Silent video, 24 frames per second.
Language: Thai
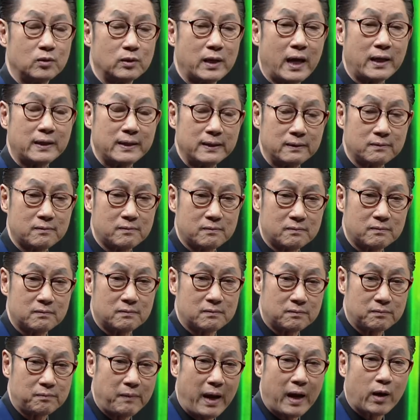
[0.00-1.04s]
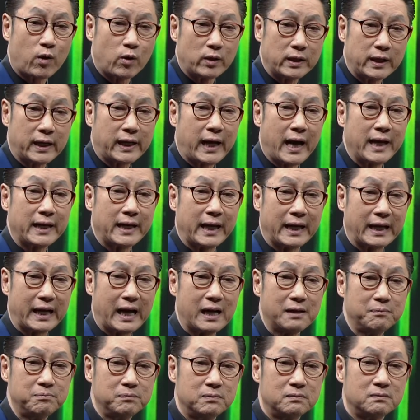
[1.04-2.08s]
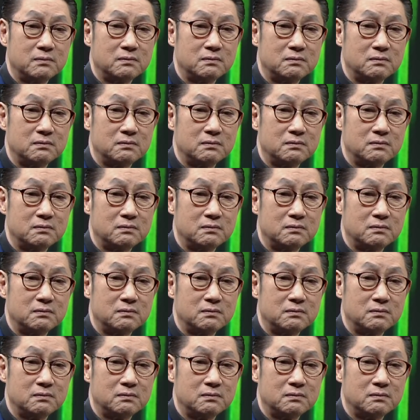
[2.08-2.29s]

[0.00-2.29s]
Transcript: หนูรักแม่คนนี้แค่ไหนครับ